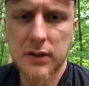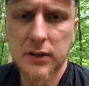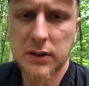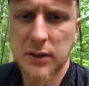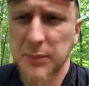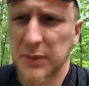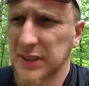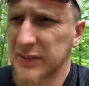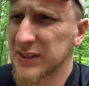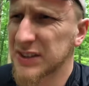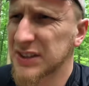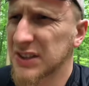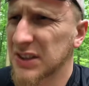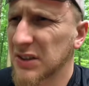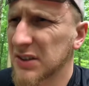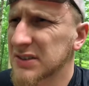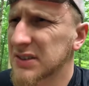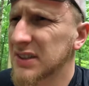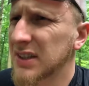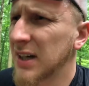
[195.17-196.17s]
Chyba nawet
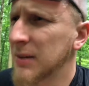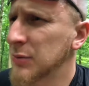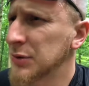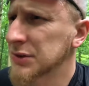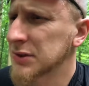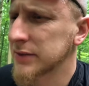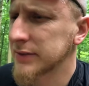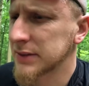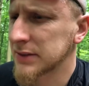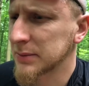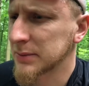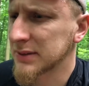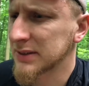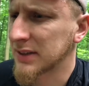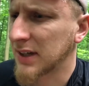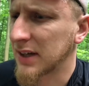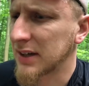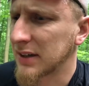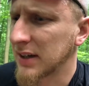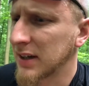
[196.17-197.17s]
klocki hamulcowe są
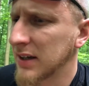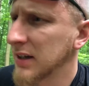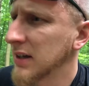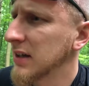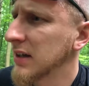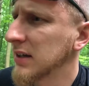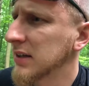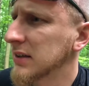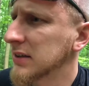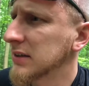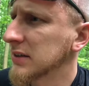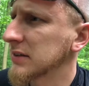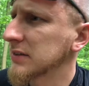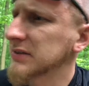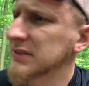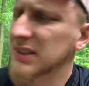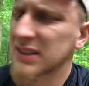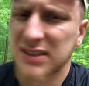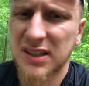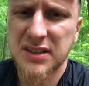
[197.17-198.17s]
stare.
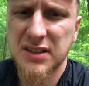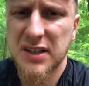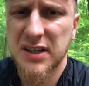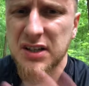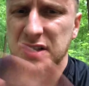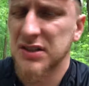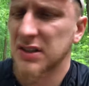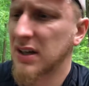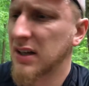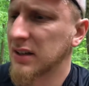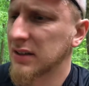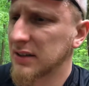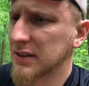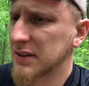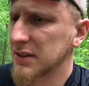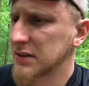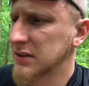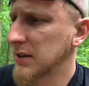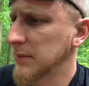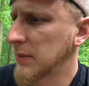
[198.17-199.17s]
W zasadzie reszta,
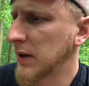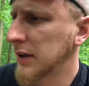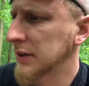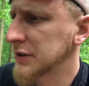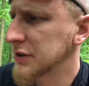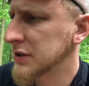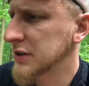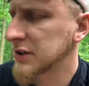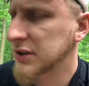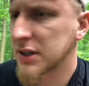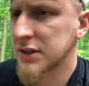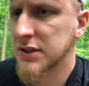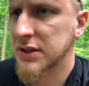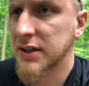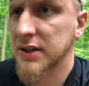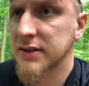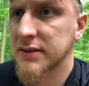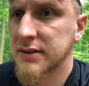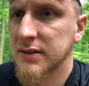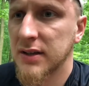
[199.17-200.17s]
reszta mechanicznych rzeczy
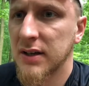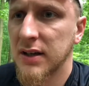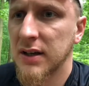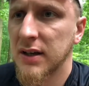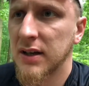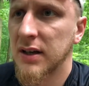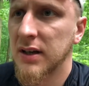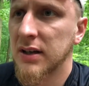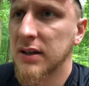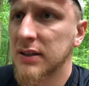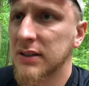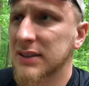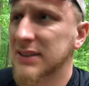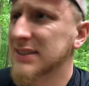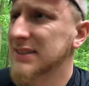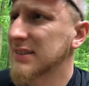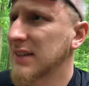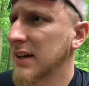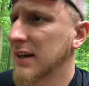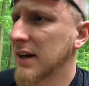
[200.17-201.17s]
jest
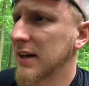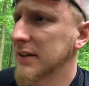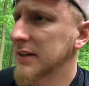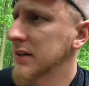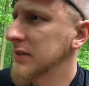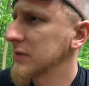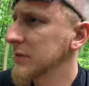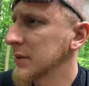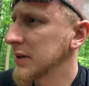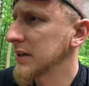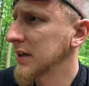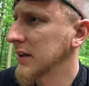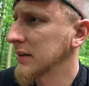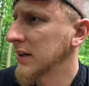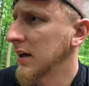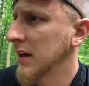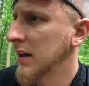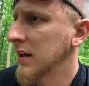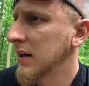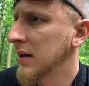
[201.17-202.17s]
stara,
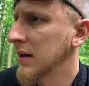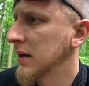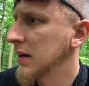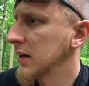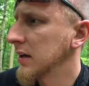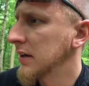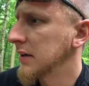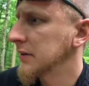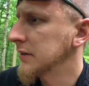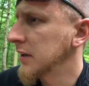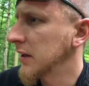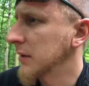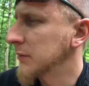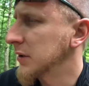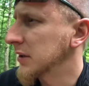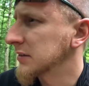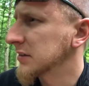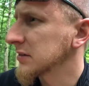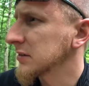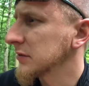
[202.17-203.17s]
niewymieniana. Nie wiem
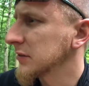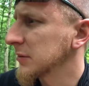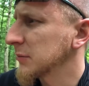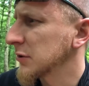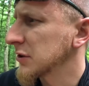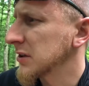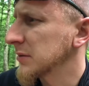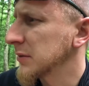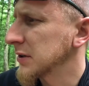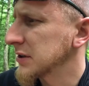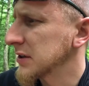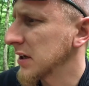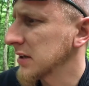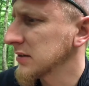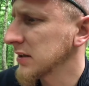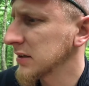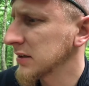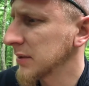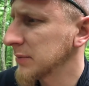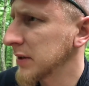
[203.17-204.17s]
ile ten rower może mieć lat,
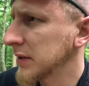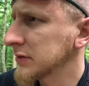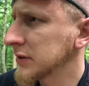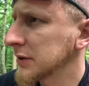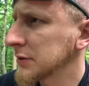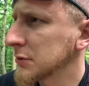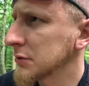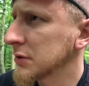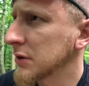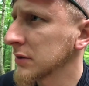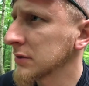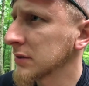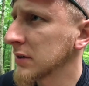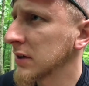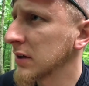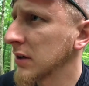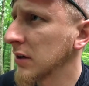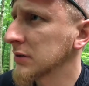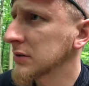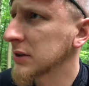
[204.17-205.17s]
ale naprawdę dużo. On,
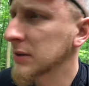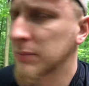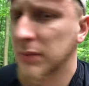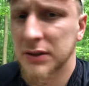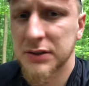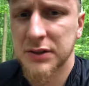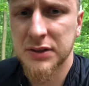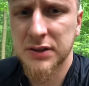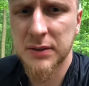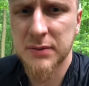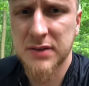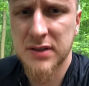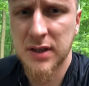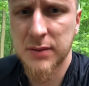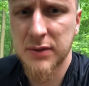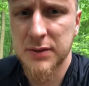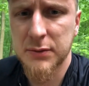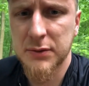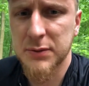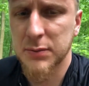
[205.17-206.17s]
on chyba gdzieś tam z
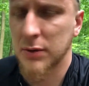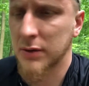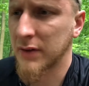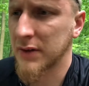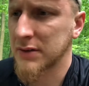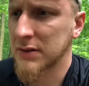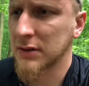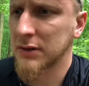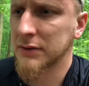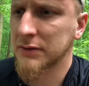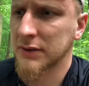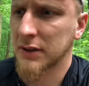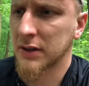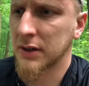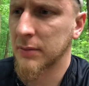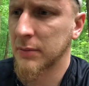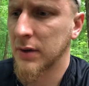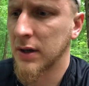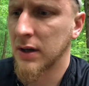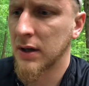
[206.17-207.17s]
Niemiec był sprowadzony w
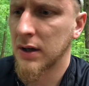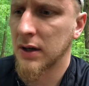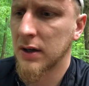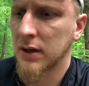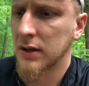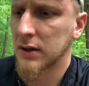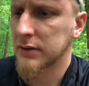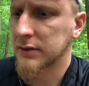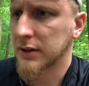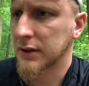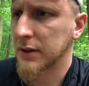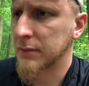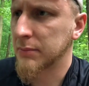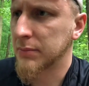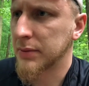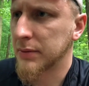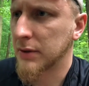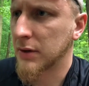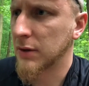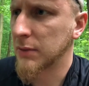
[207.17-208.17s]
takim, w takim
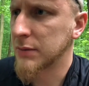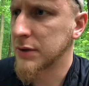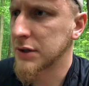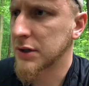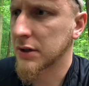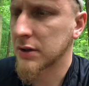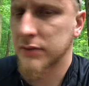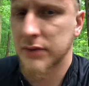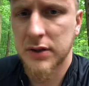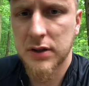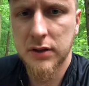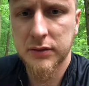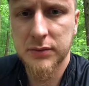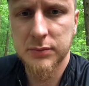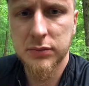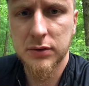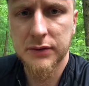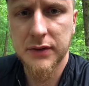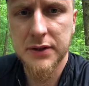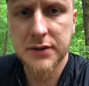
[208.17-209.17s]
komisie
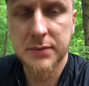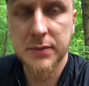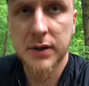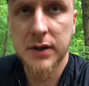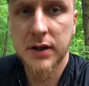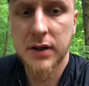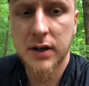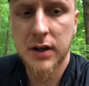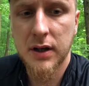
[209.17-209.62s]
rowerowym powiedzmy